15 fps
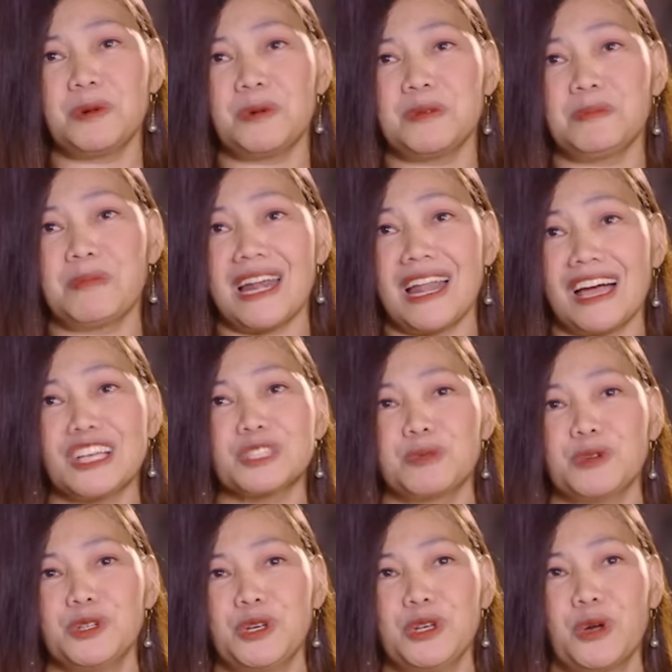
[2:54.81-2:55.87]
pong malakas
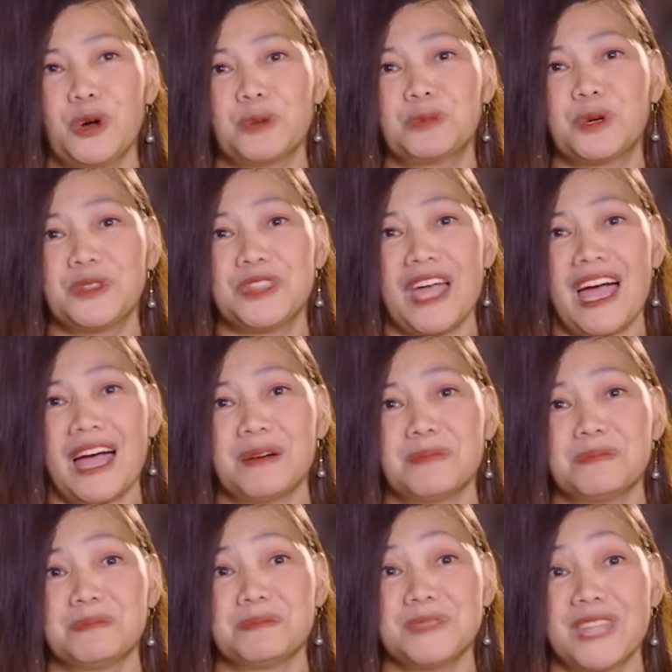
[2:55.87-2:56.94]
po yung loob ko
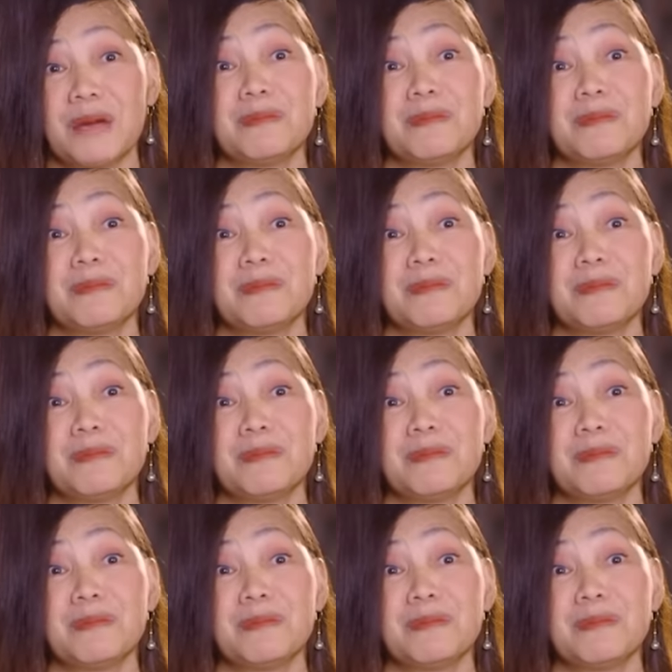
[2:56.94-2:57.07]
na, na